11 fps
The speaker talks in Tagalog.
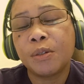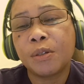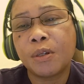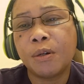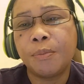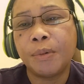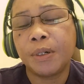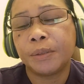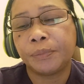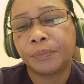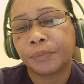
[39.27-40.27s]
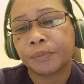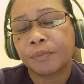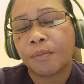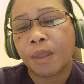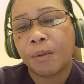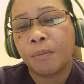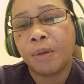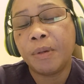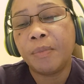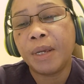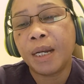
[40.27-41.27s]
Diyos ko pa,
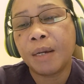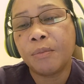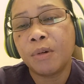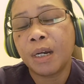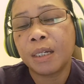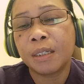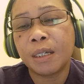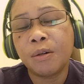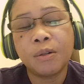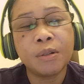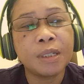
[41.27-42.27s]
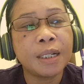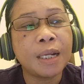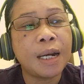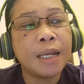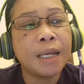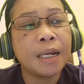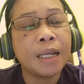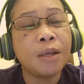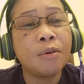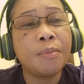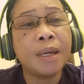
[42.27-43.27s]
nabibilang mo lang siguro sa daliri
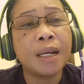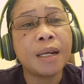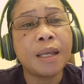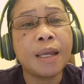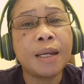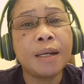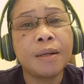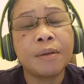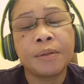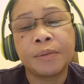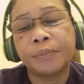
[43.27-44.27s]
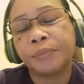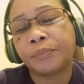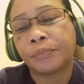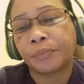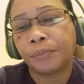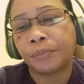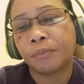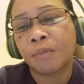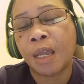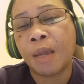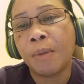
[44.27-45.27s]
yung birhen.
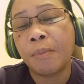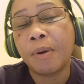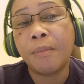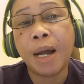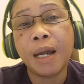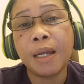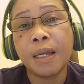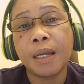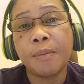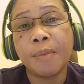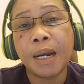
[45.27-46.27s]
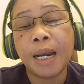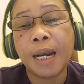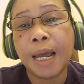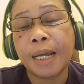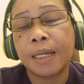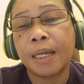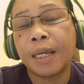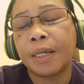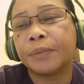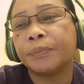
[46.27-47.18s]
Kima babae, kima lalaki.